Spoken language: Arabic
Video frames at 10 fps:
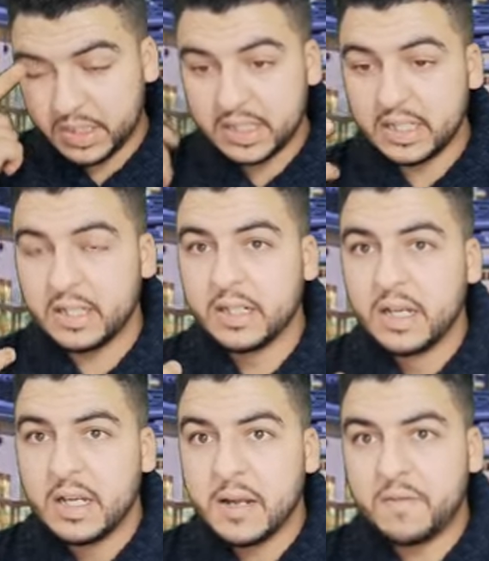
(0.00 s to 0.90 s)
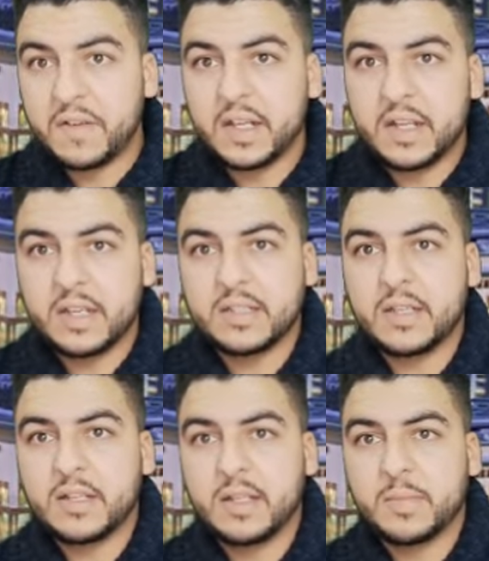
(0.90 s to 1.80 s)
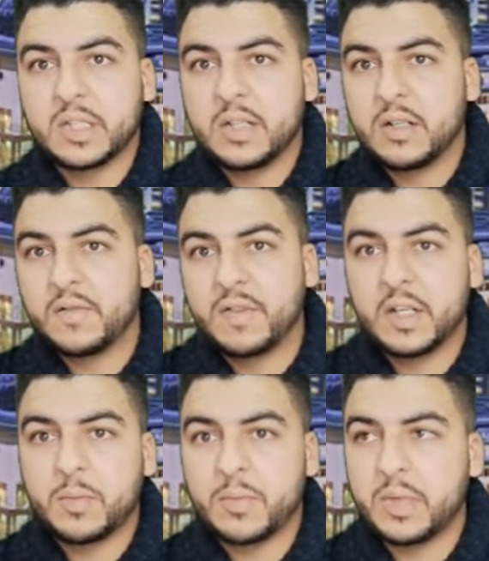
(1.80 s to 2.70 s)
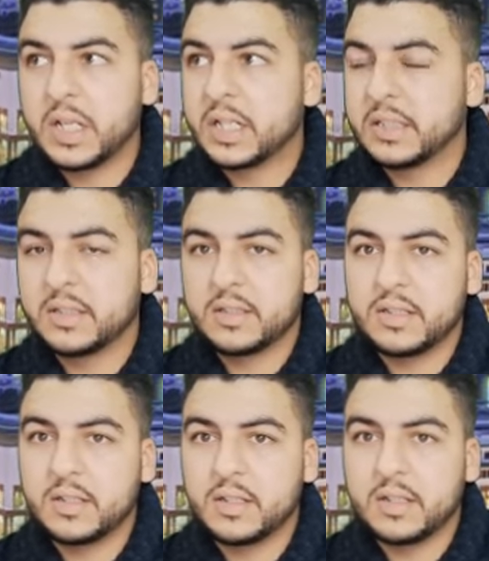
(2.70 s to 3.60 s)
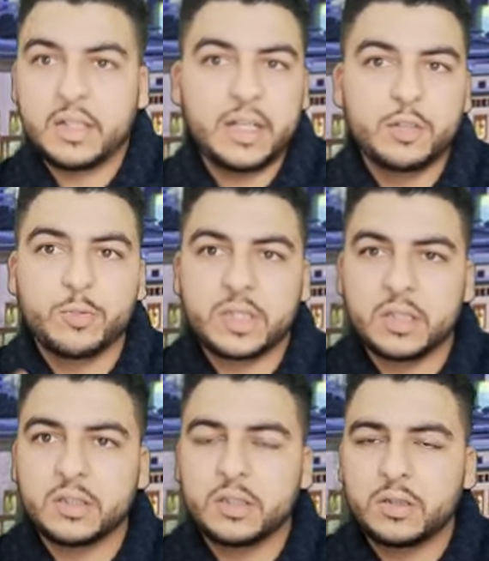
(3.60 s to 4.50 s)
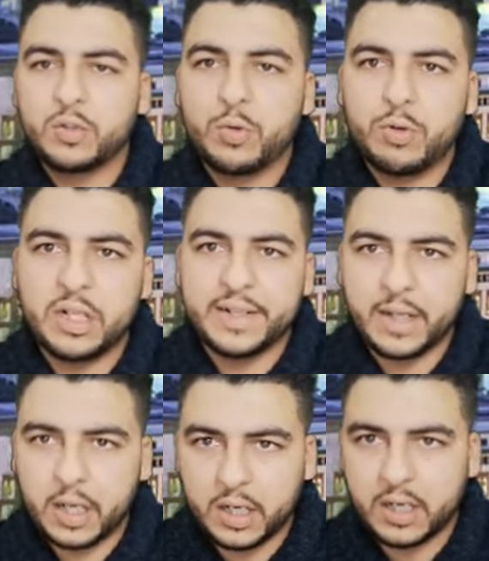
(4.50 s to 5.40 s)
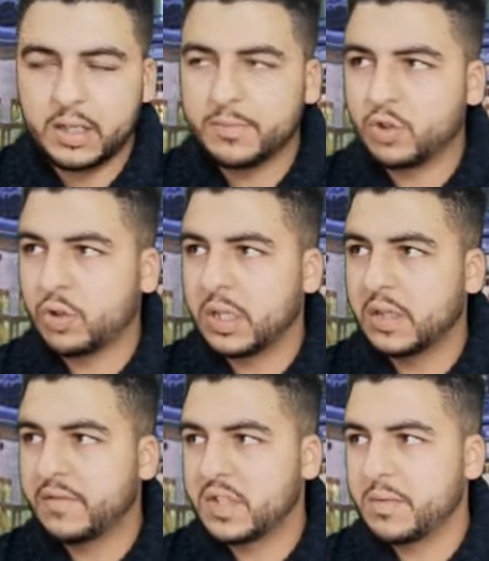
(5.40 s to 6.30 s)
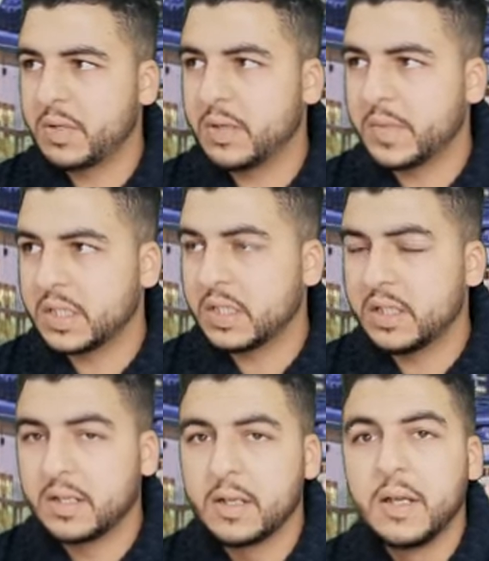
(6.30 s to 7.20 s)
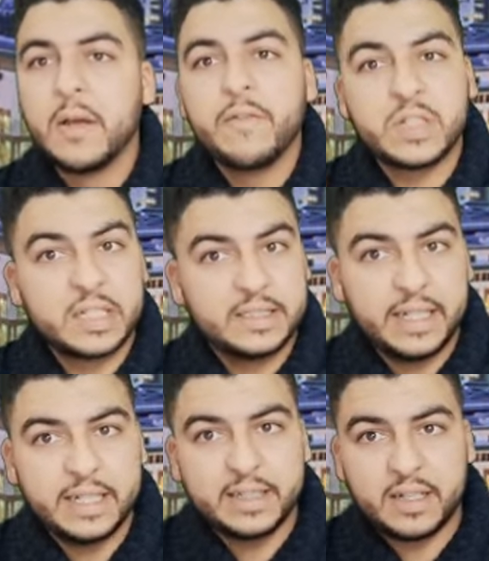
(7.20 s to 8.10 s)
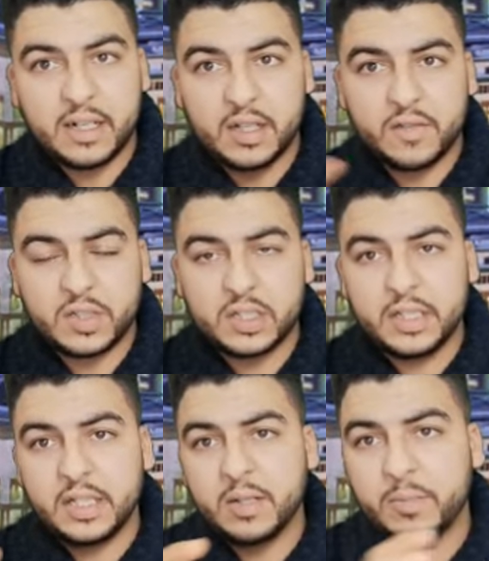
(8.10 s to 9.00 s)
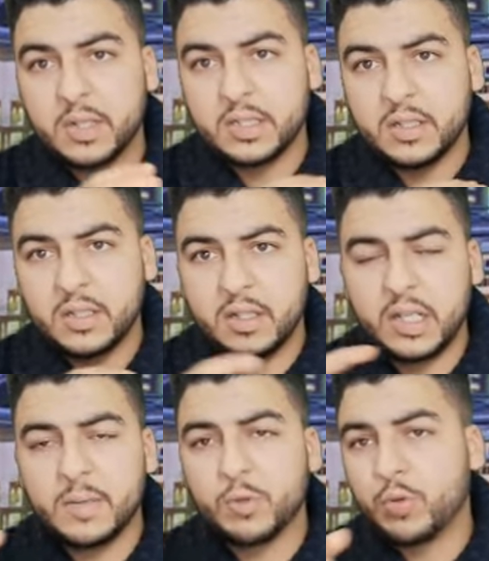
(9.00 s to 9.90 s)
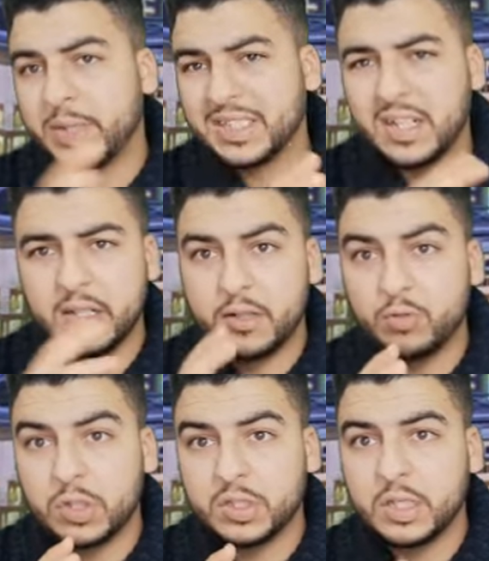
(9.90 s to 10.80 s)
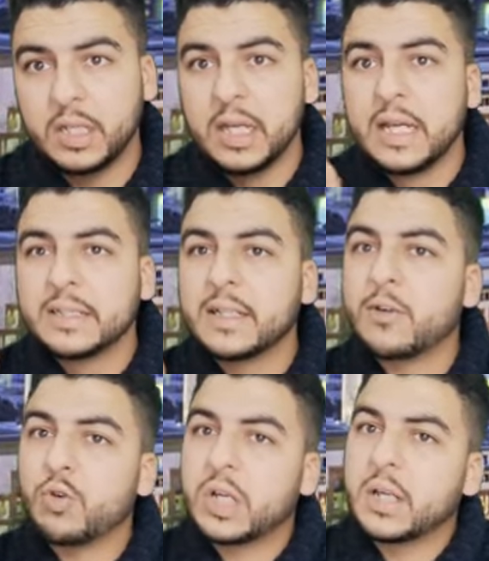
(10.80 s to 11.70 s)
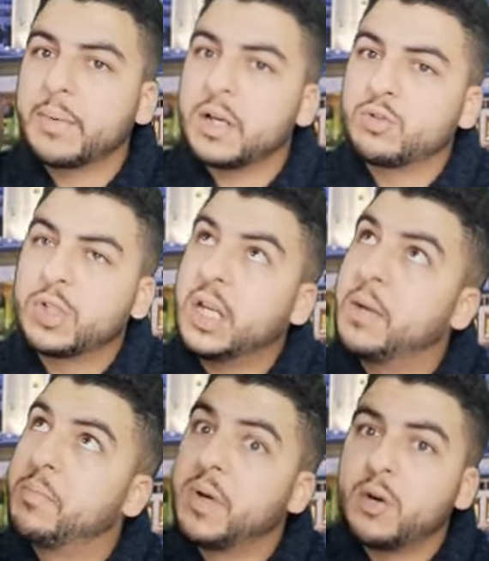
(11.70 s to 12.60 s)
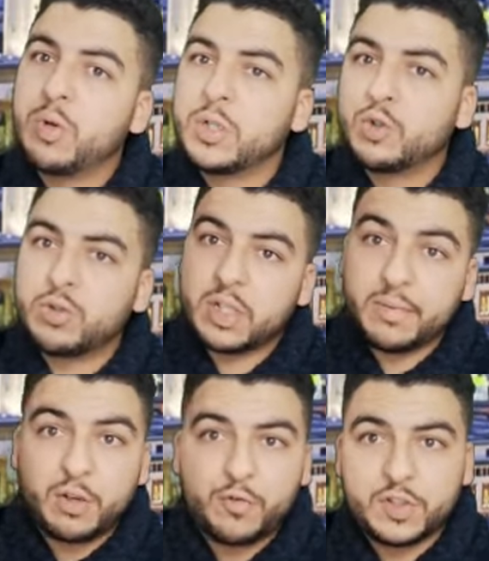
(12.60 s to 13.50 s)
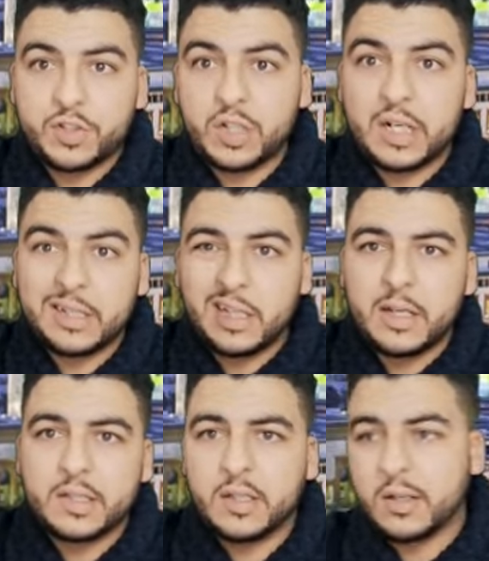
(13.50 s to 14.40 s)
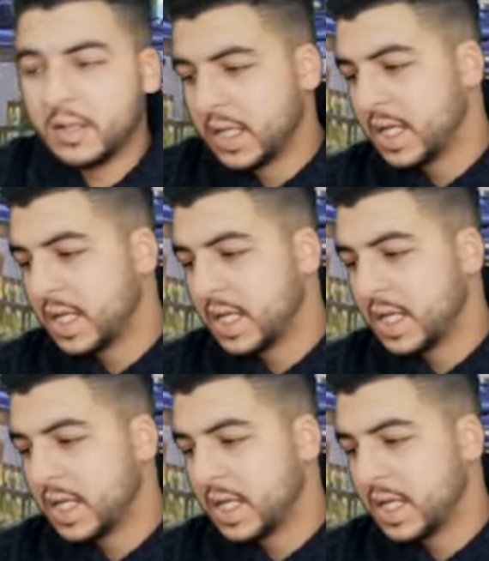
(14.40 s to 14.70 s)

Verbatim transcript: مثلا الفينكات هنايا مثلا الفيرما ملي كتحيدو مثلا ندويو على الناران نخلي مشوره هنا في سيبيا مثلا باش كتحيد نارانخا فاش كتحيد المن... الليمون ماندالين داكشي ضروري كيبقاو شي حبه ولا جوج كيبقاو في الشجره ثلاثه